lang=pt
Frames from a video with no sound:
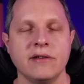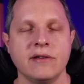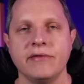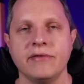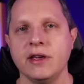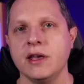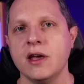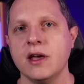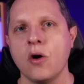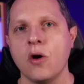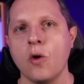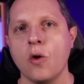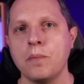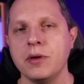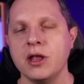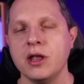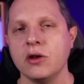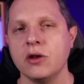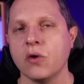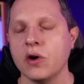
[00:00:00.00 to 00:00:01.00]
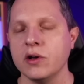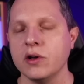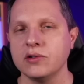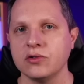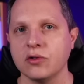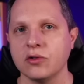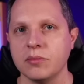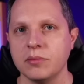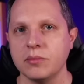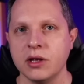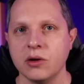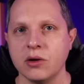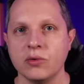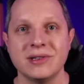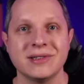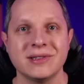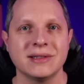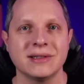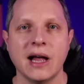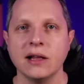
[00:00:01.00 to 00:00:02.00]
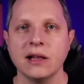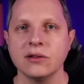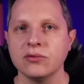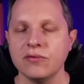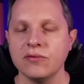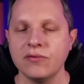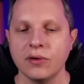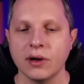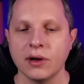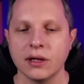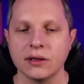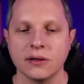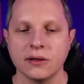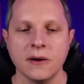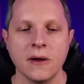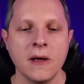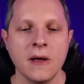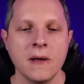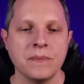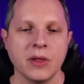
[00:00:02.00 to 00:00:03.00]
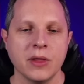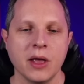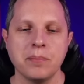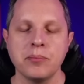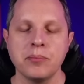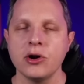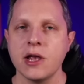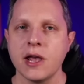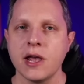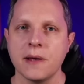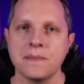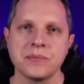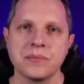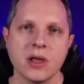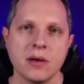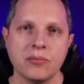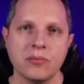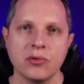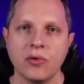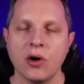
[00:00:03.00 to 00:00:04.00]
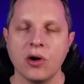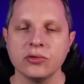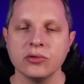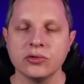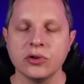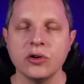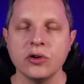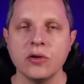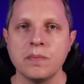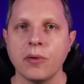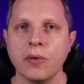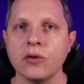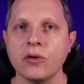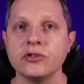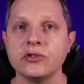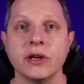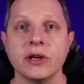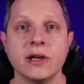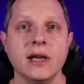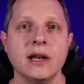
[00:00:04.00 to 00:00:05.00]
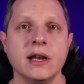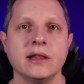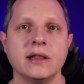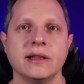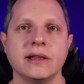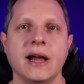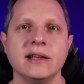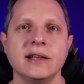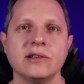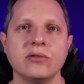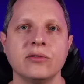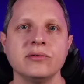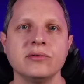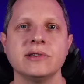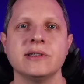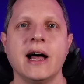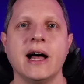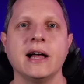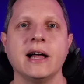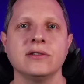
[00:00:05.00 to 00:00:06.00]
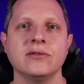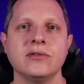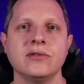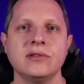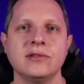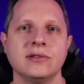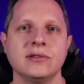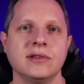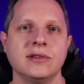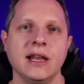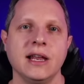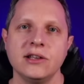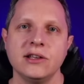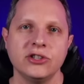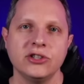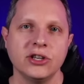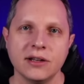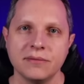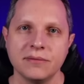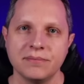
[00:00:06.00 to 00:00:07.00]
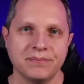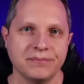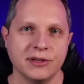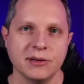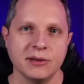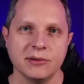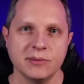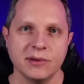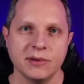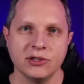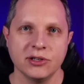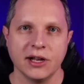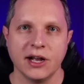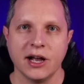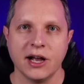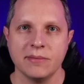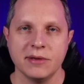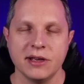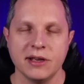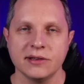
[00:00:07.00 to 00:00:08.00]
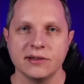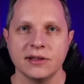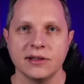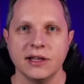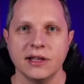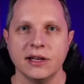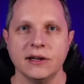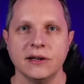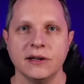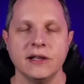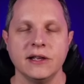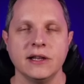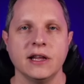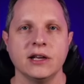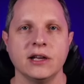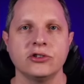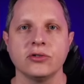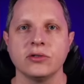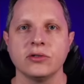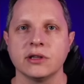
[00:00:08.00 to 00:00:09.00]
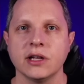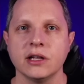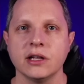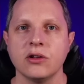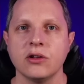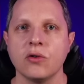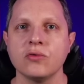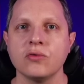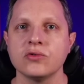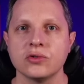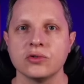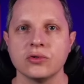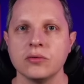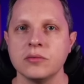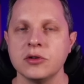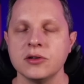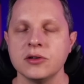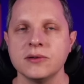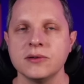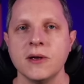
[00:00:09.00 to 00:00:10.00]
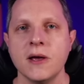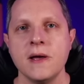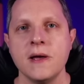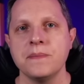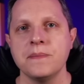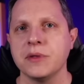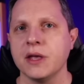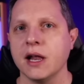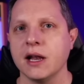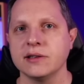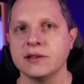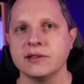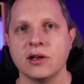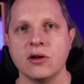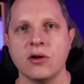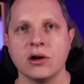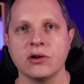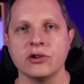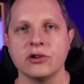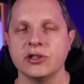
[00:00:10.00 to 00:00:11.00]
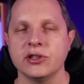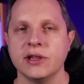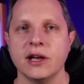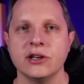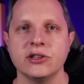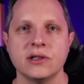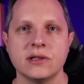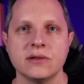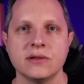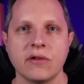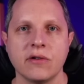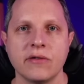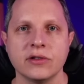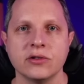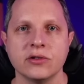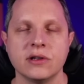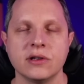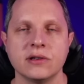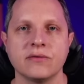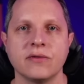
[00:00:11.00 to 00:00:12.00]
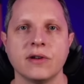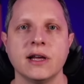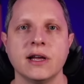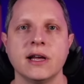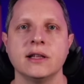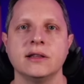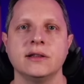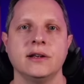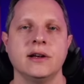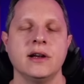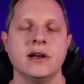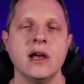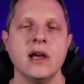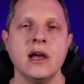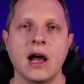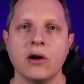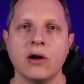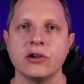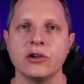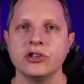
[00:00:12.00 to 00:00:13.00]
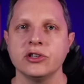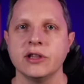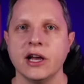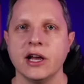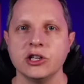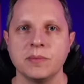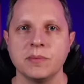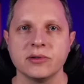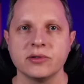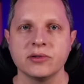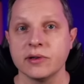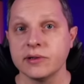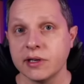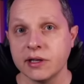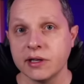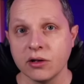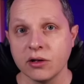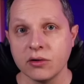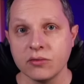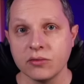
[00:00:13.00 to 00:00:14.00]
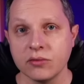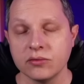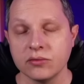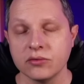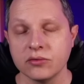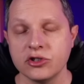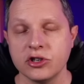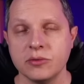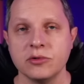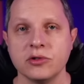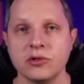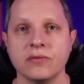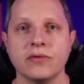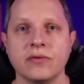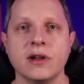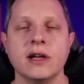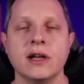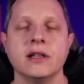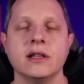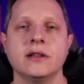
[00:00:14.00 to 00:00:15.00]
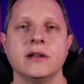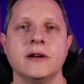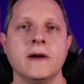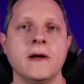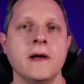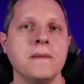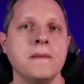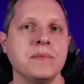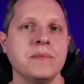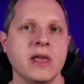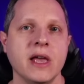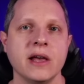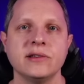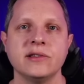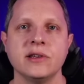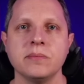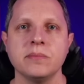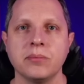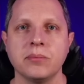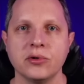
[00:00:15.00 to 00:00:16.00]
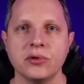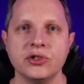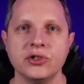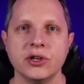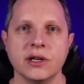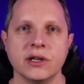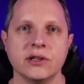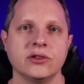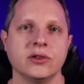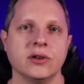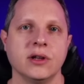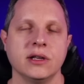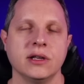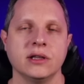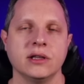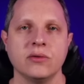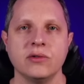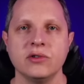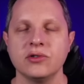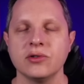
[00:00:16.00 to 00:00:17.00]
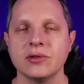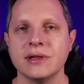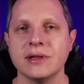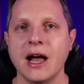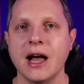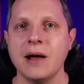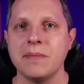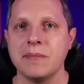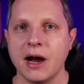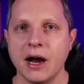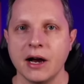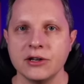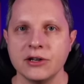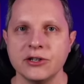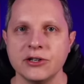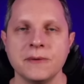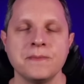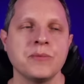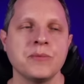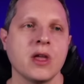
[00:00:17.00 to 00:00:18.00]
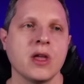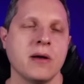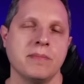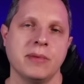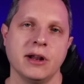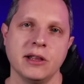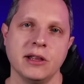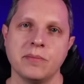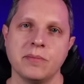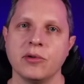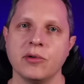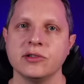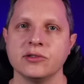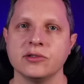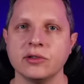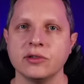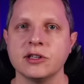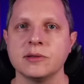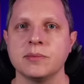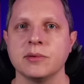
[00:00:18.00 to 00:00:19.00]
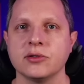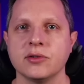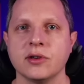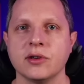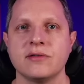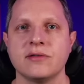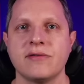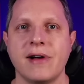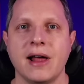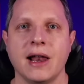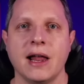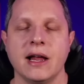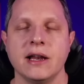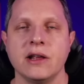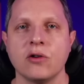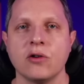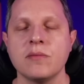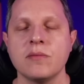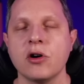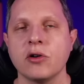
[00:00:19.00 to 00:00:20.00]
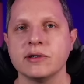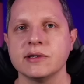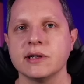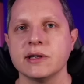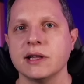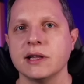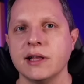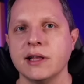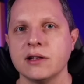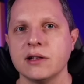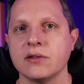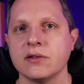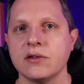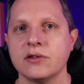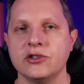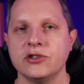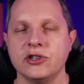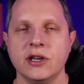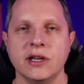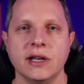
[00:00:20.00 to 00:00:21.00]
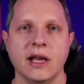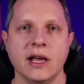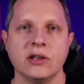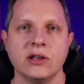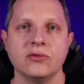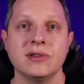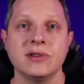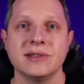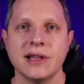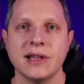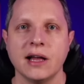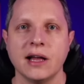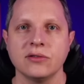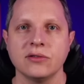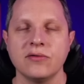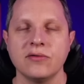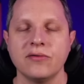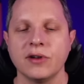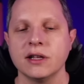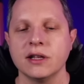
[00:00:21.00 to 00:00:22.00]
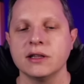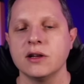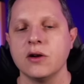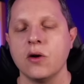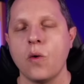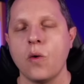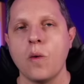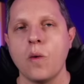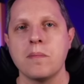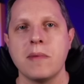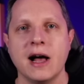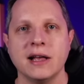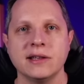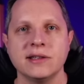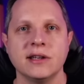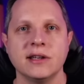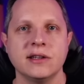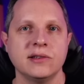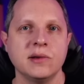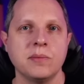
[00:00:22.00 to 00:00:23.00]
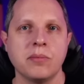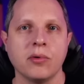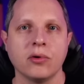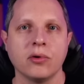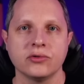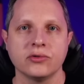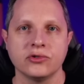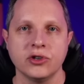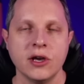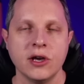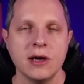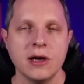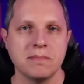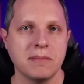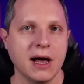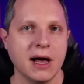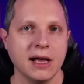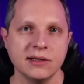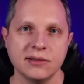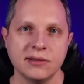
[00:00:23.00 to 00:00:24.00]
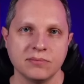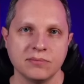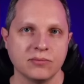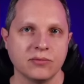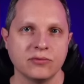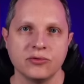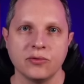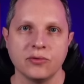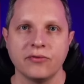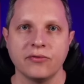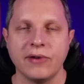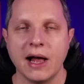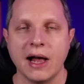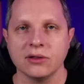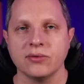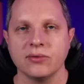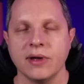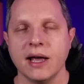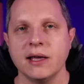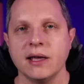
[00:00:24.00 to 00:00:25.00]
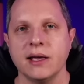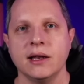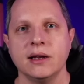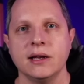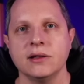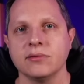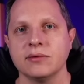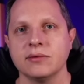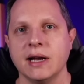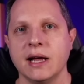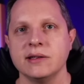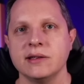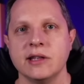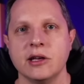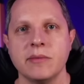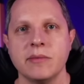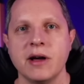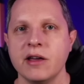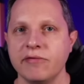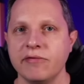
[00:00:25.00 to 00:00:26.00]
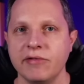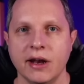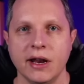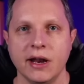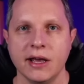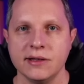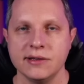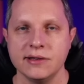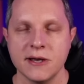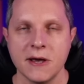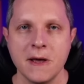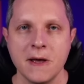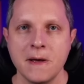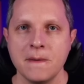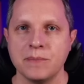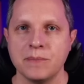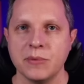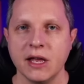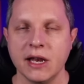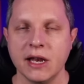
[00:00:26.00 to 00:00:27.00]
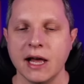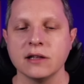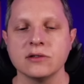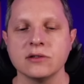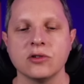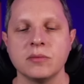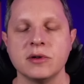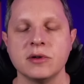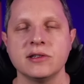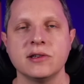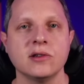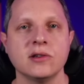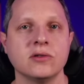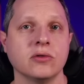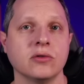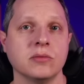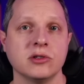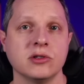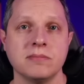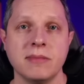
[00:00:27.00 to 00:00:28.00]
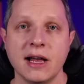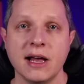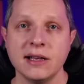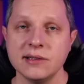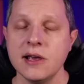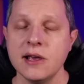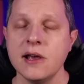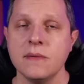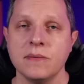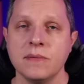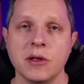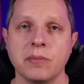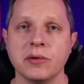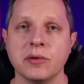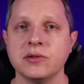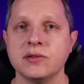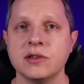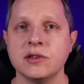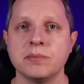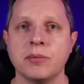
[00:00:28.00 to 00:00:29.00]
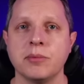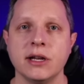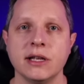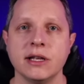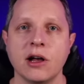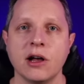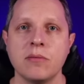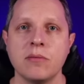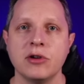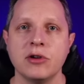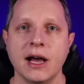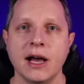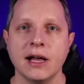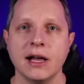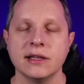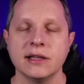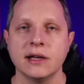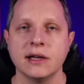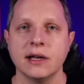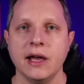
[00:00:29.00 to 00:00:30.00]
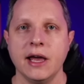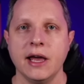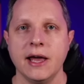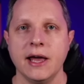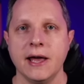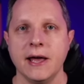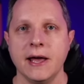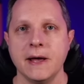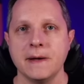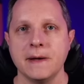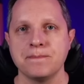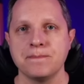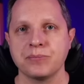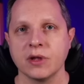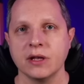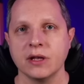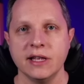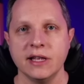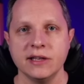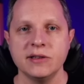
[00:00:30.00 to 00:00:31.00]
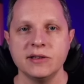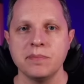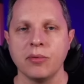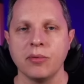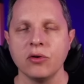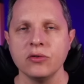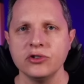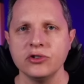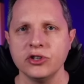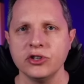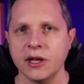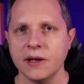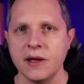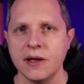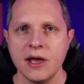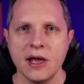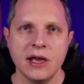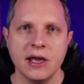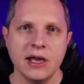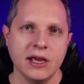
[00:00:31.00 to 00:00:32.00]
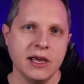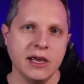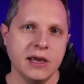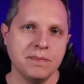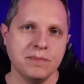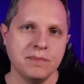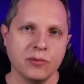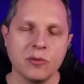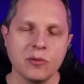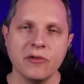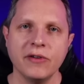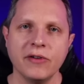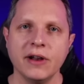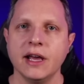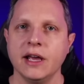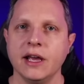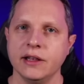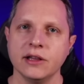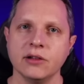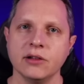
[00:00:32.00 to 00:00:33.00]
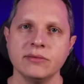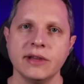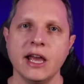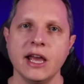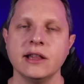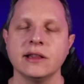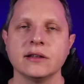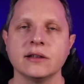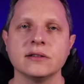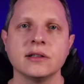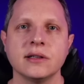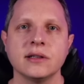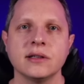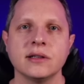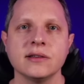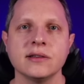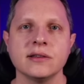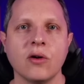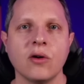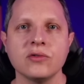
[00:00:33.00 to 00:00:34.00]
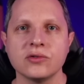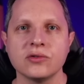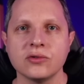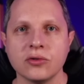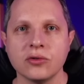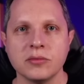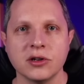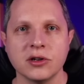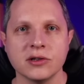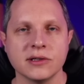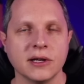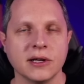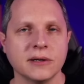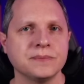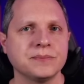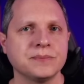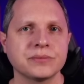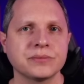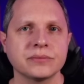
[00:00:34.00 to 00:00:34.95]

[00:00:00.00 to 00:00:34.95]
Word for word: enfim, opiniões sobre o estado do Flutter. Né? Por quê? Porque o autor do post aqui ele traz alguns dados que ele tira simplesmente da cabeça dele ali, né? chutando alguns números em relação à quantidade de desenvolvedores Flutter, a quantidade de pessoas que estão no, no time do Flutter e assim por diante. Né? Então isso dá margem para depois outras pessoas falarem alguma coisa da tecnologia né? e do estado do Flutter com base nesse post. Mas o fato é que ele não traz nenhuma referência nem nada sobre esses números. Mas depois vocês podem dar uma olhada é, nesse post, né? E como eu falei, não deem tanta atenção aos números, né?